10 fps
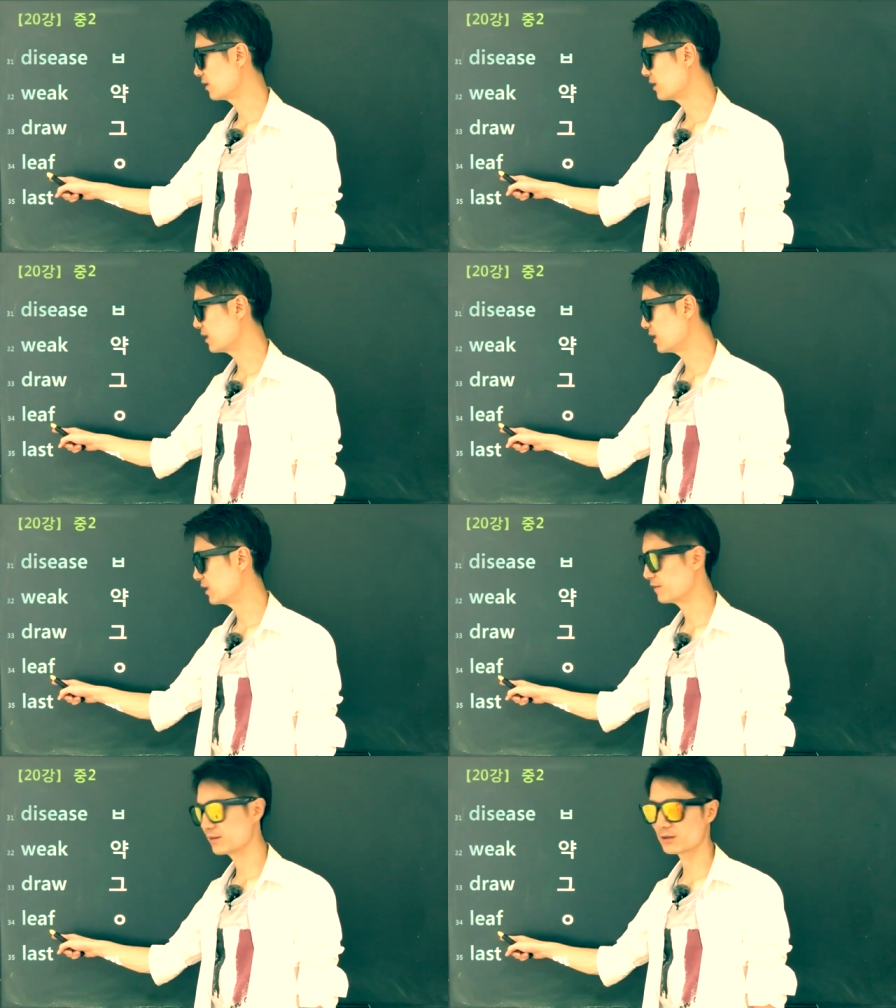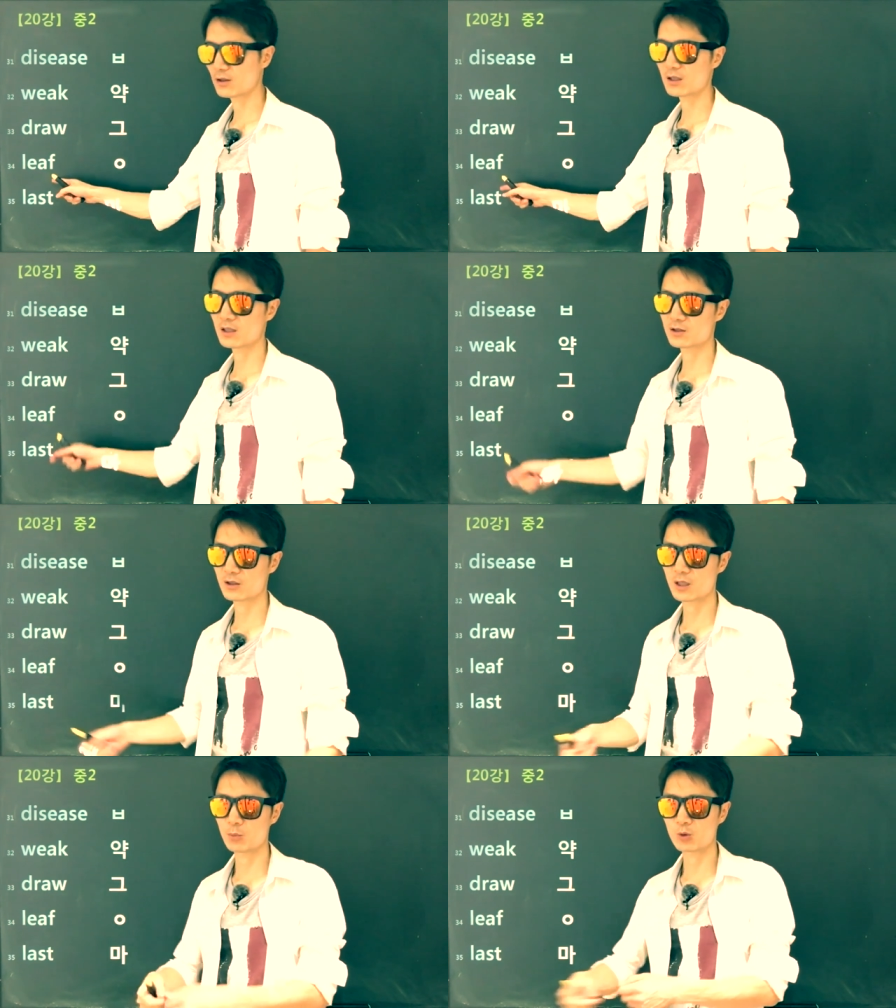리브 떠나기
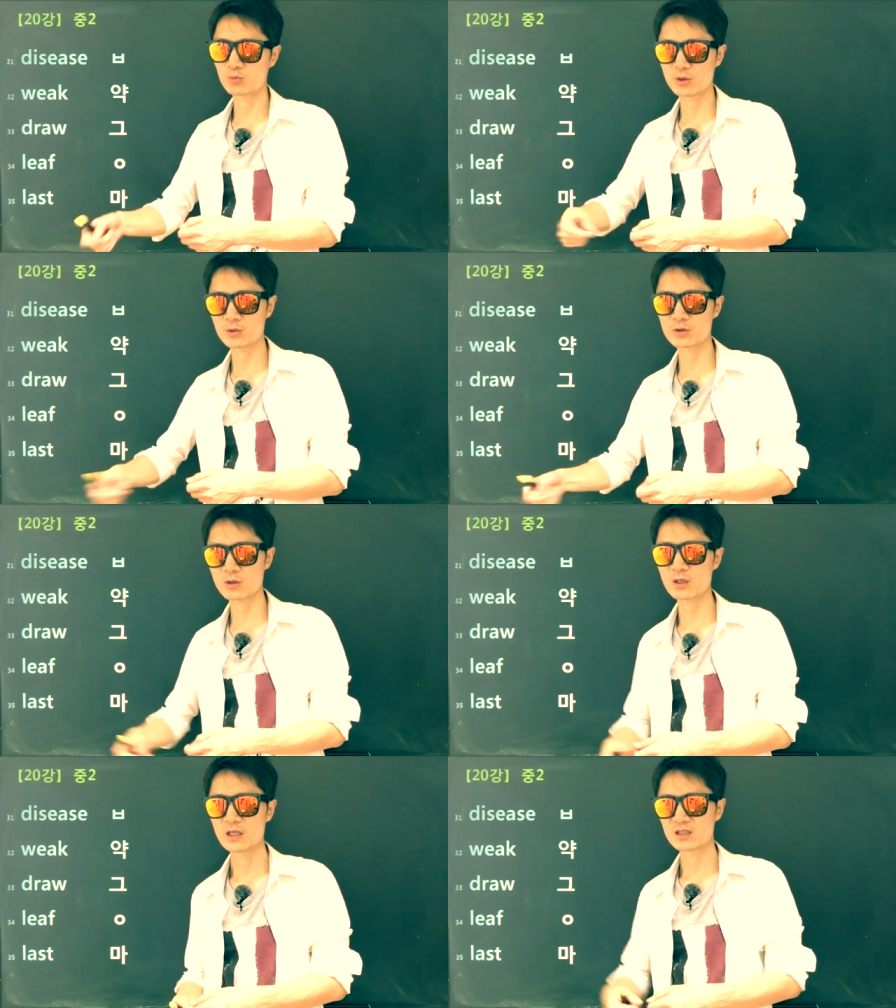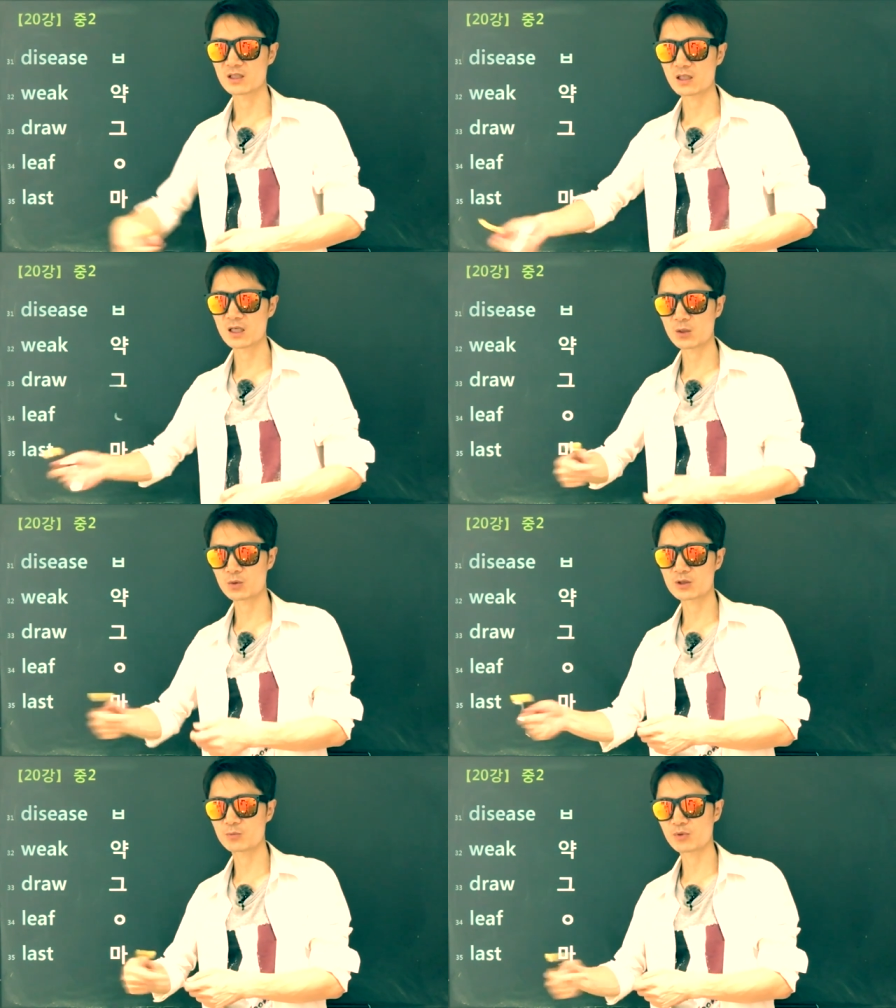전에 뭘 뿌려줬어?
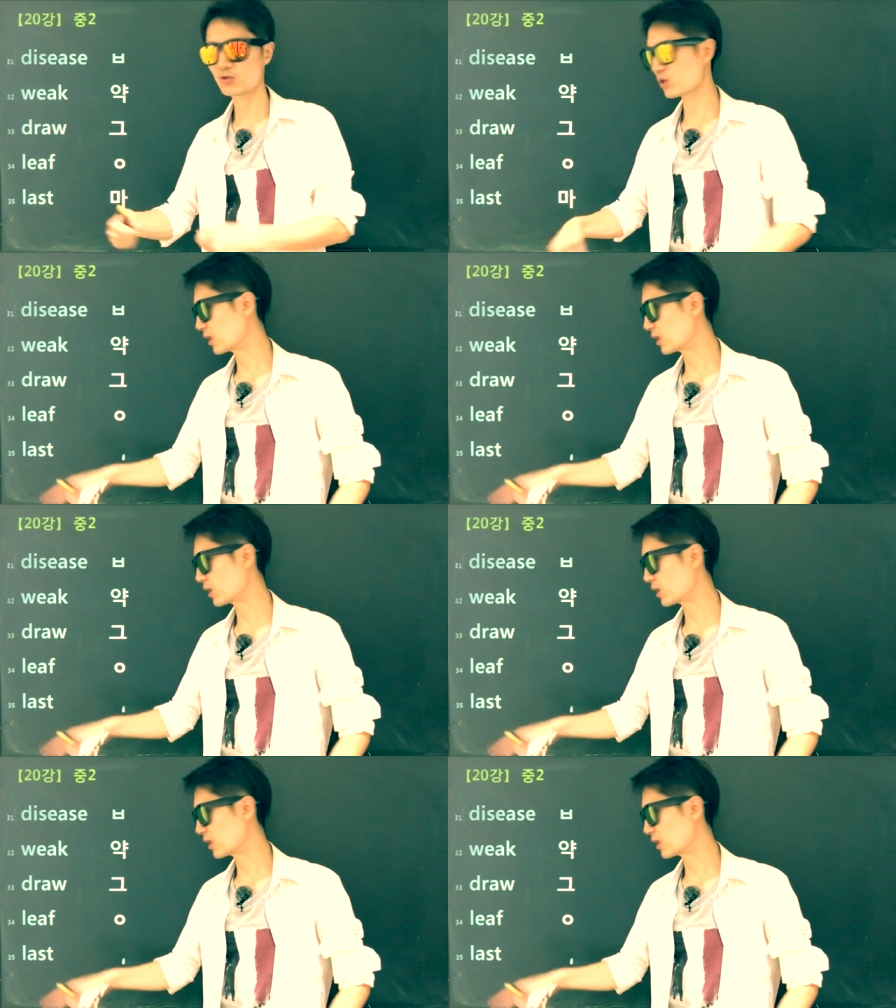진달래꽃을 뿌려준 게